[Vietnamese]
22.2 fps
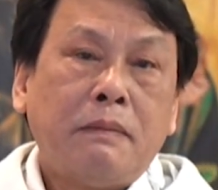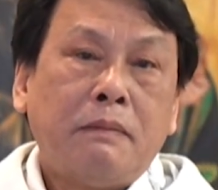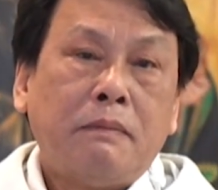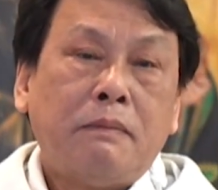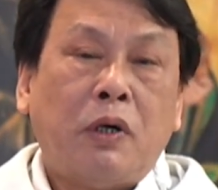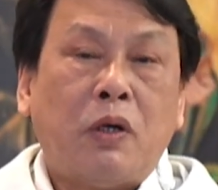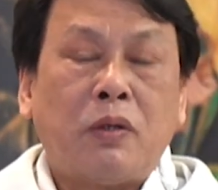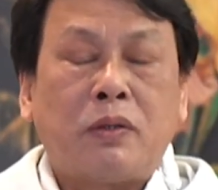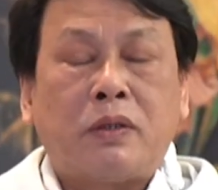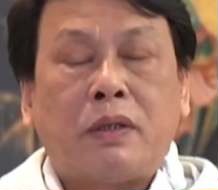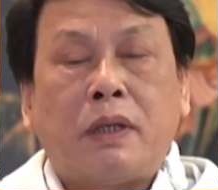
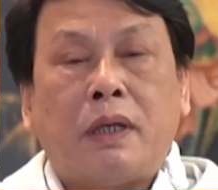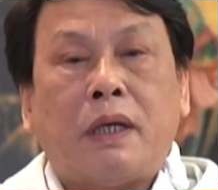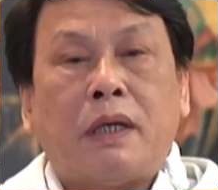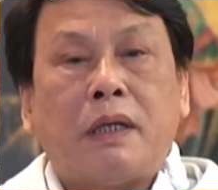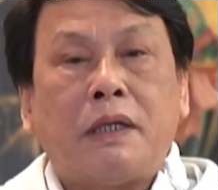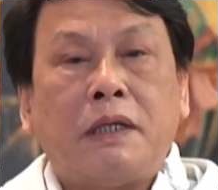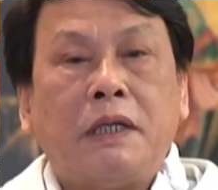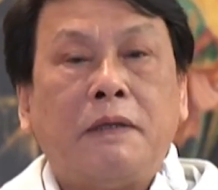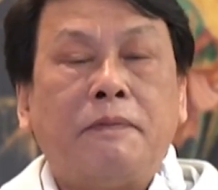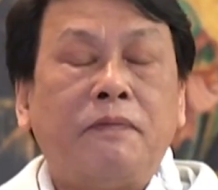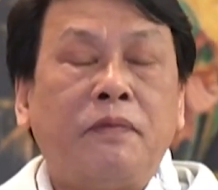một à,
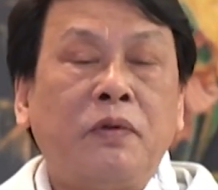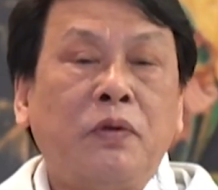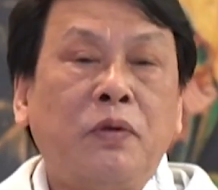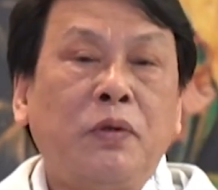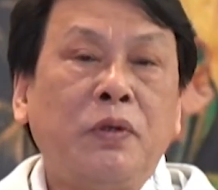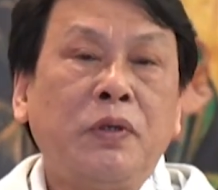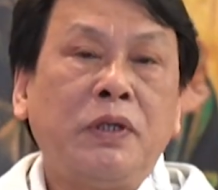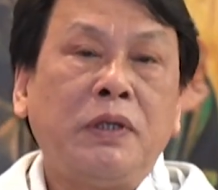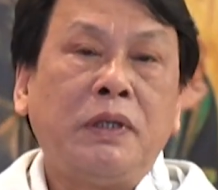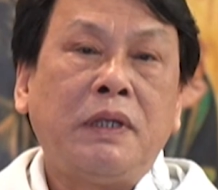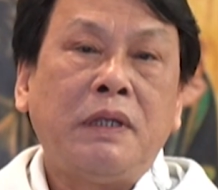niềm
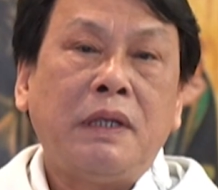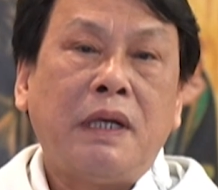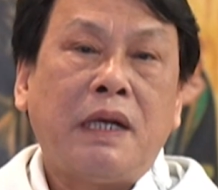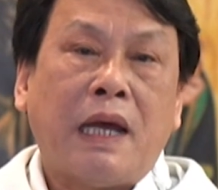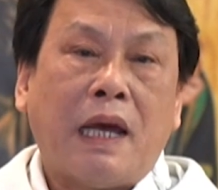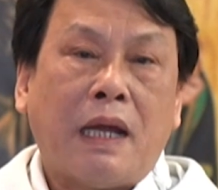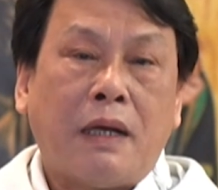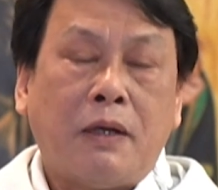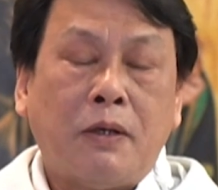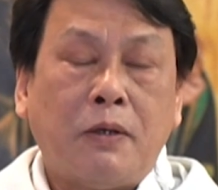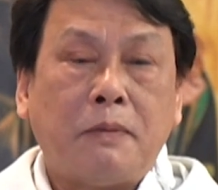vui
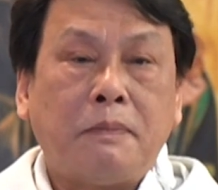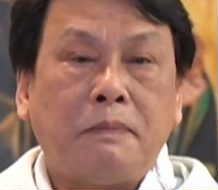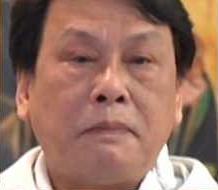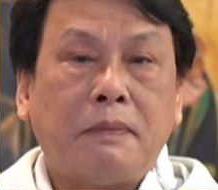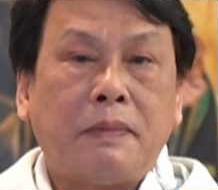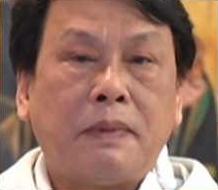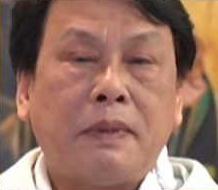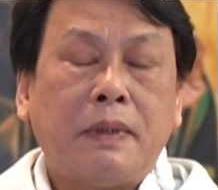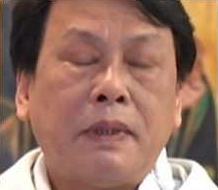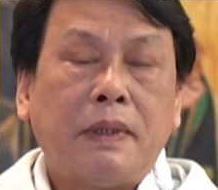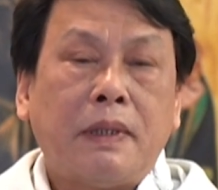lạ
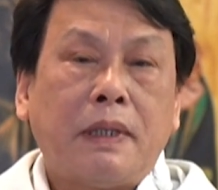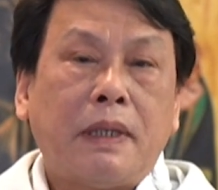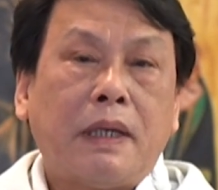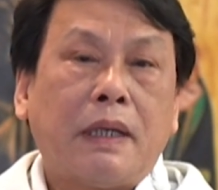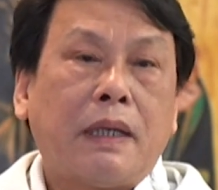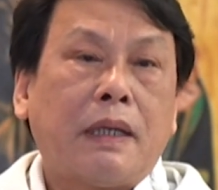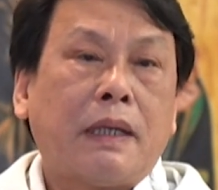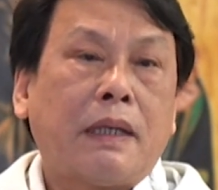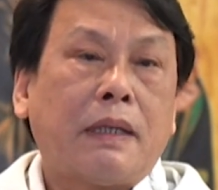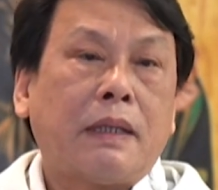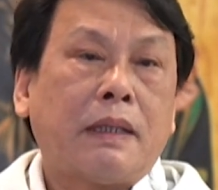lùng
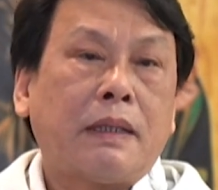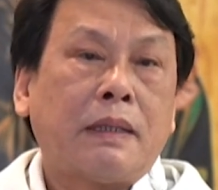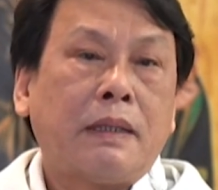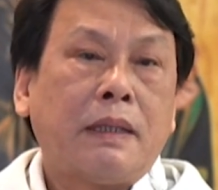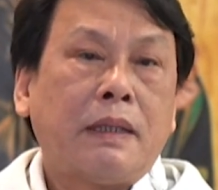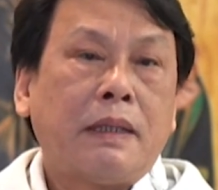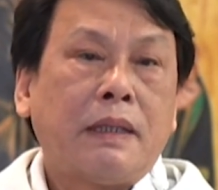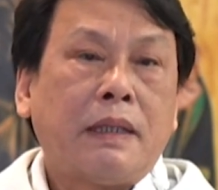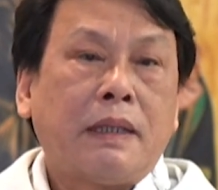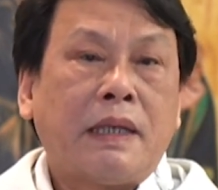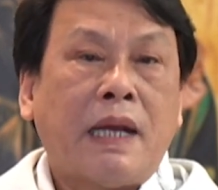à,
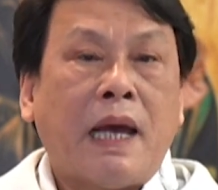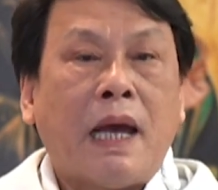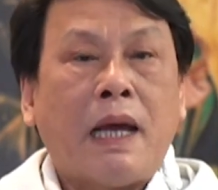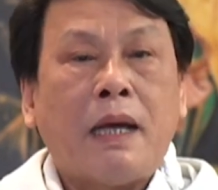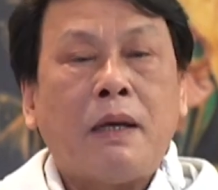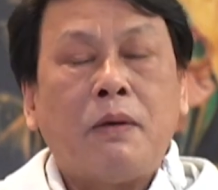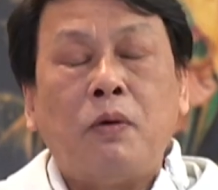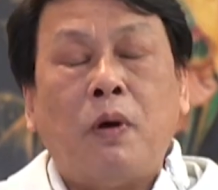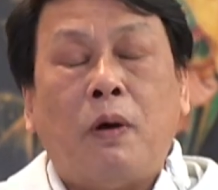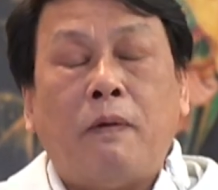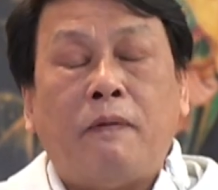đã
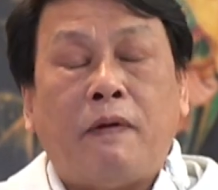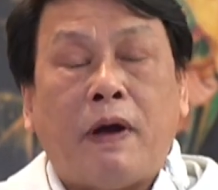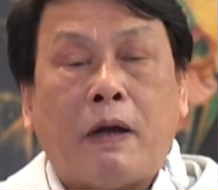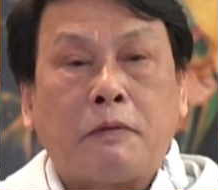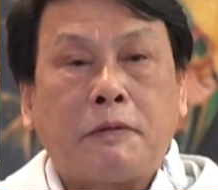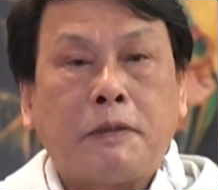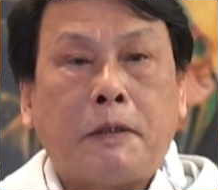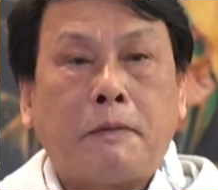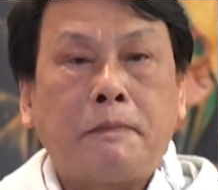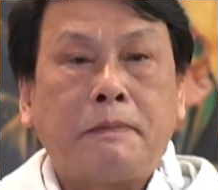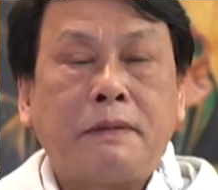ùa vào
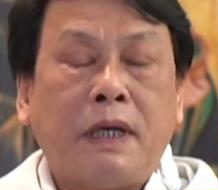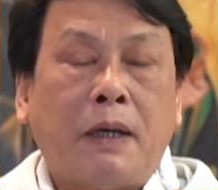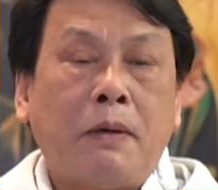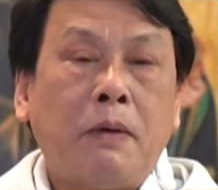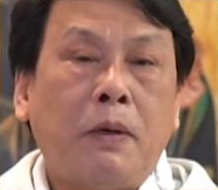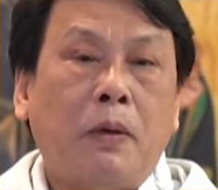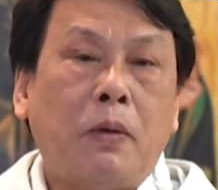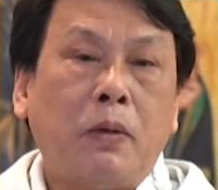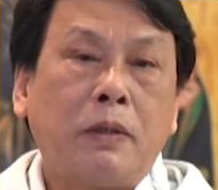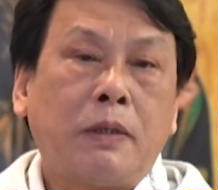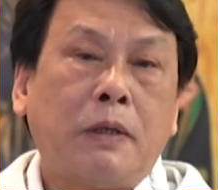trong giáo
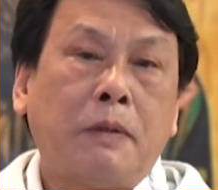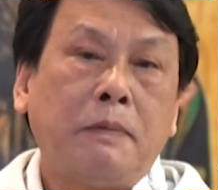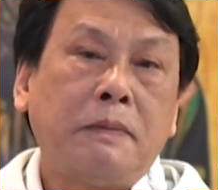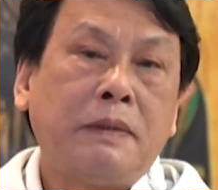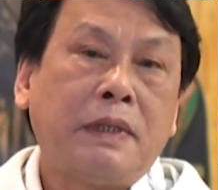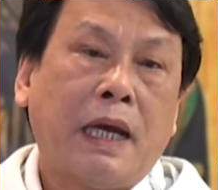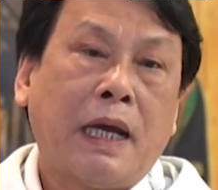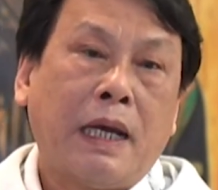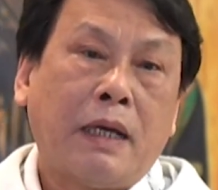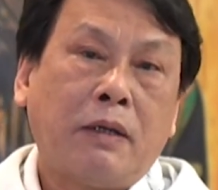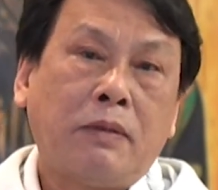hội công
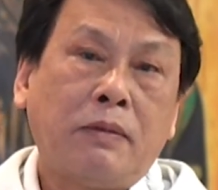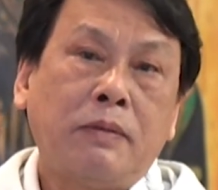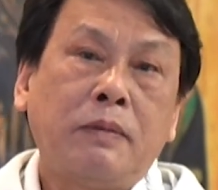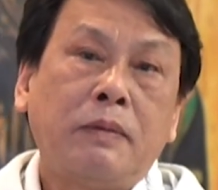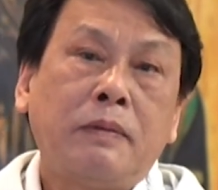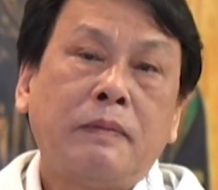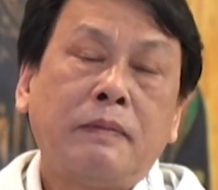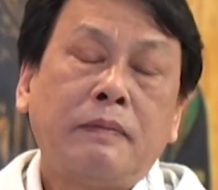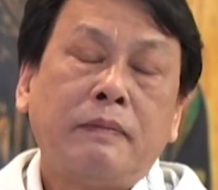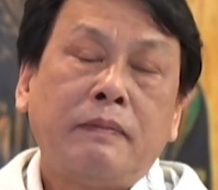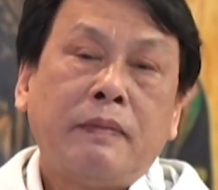giáo,
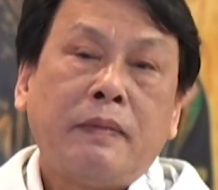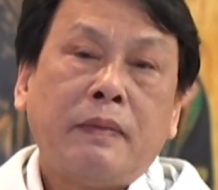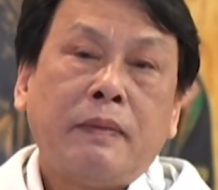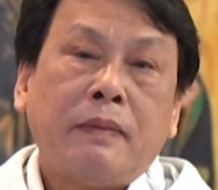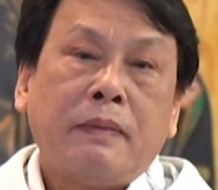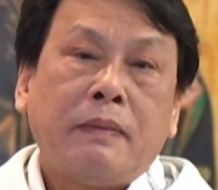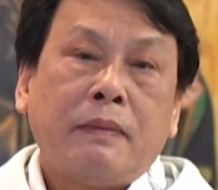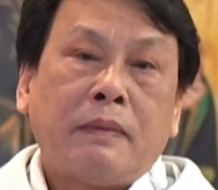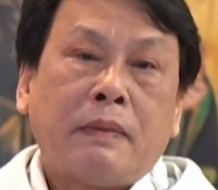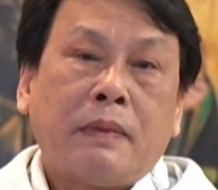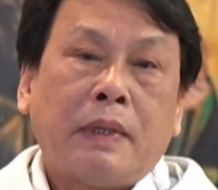
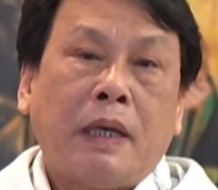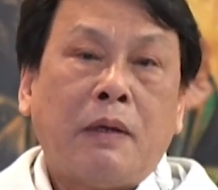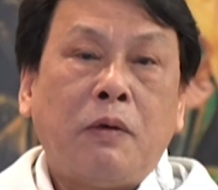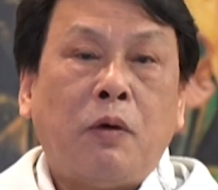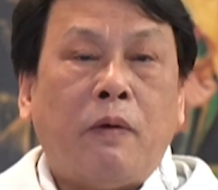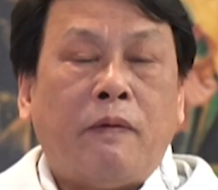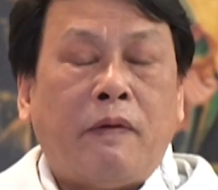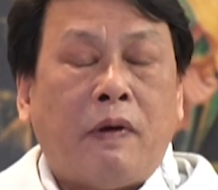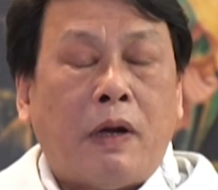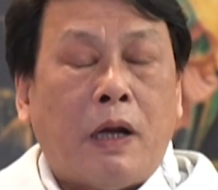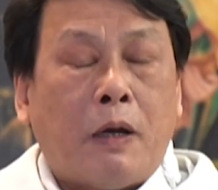đã
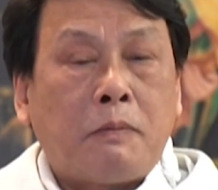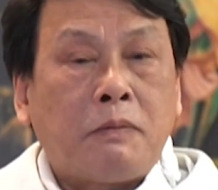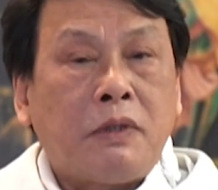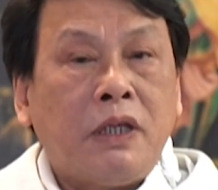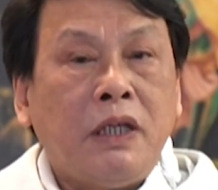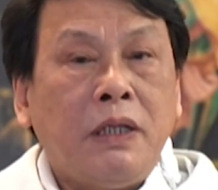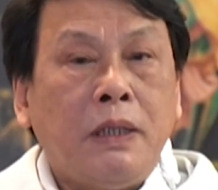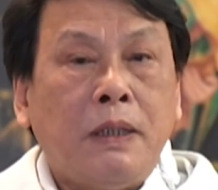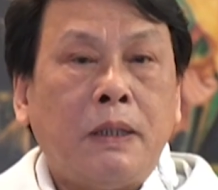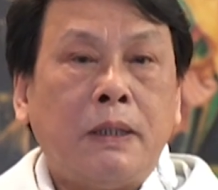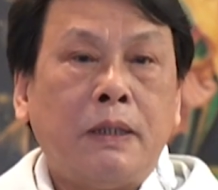ùa vào lòng
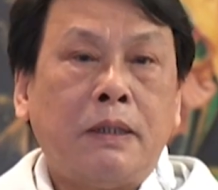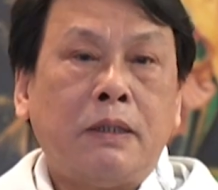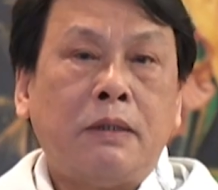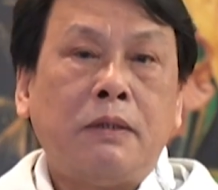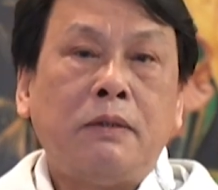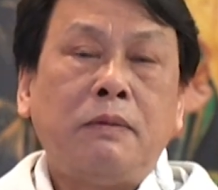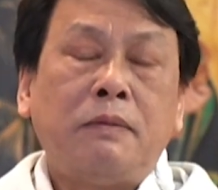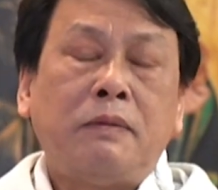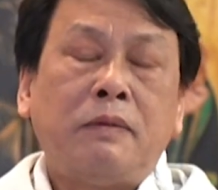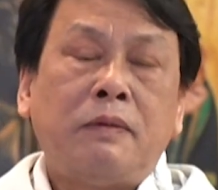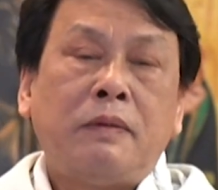tín
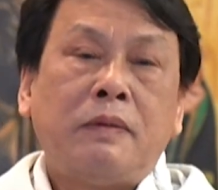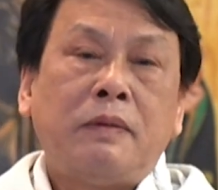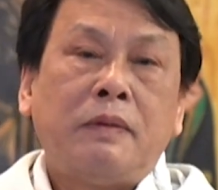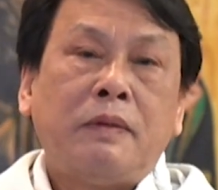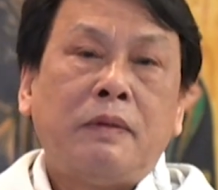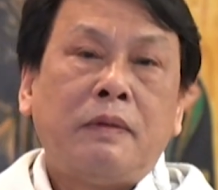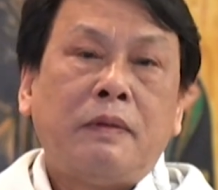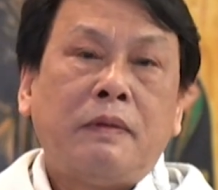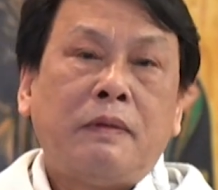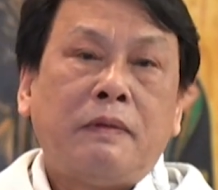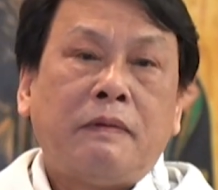hữu
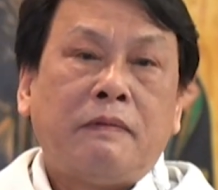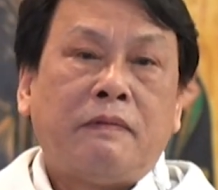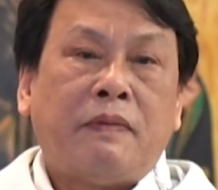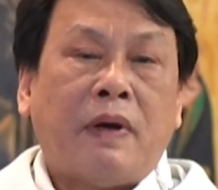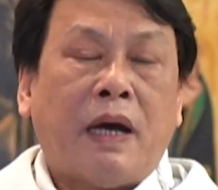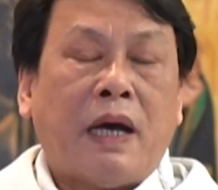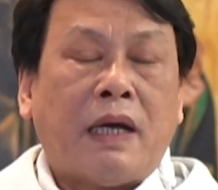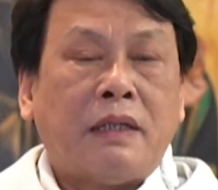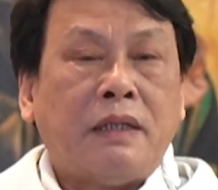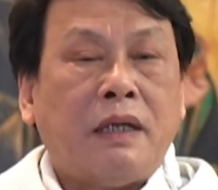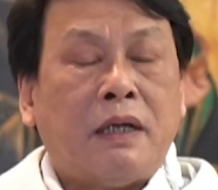
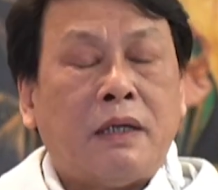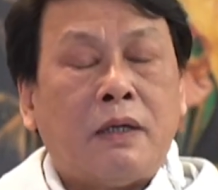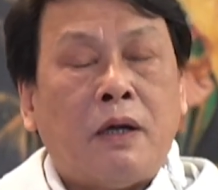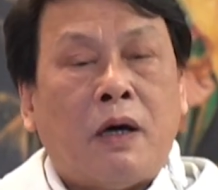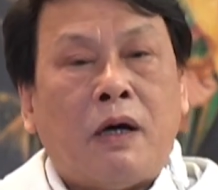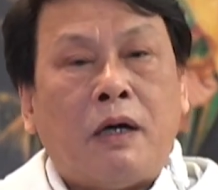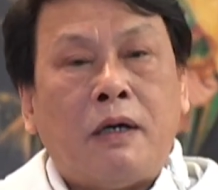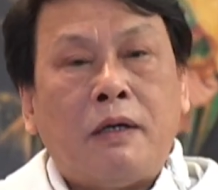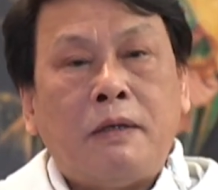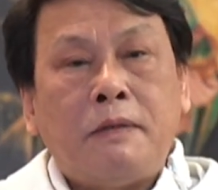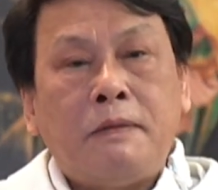và nhờ
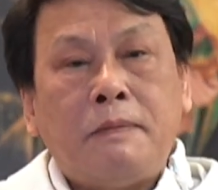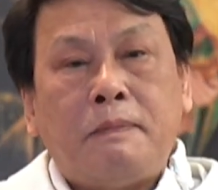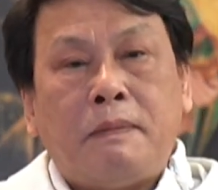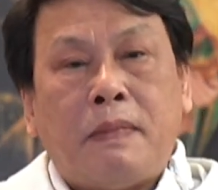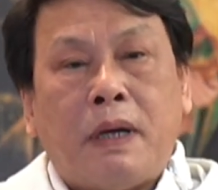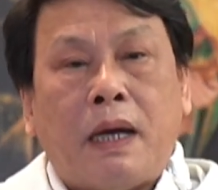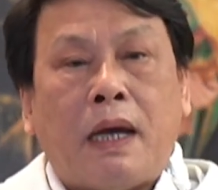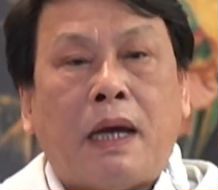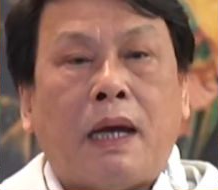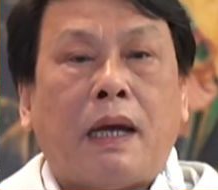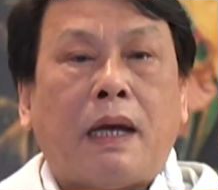đó
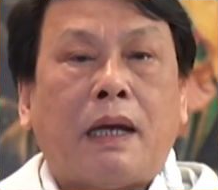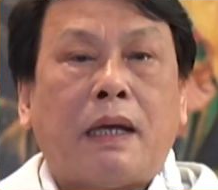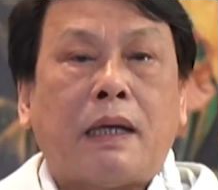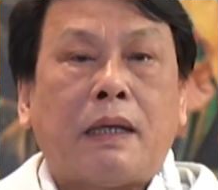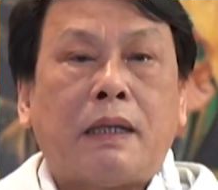mà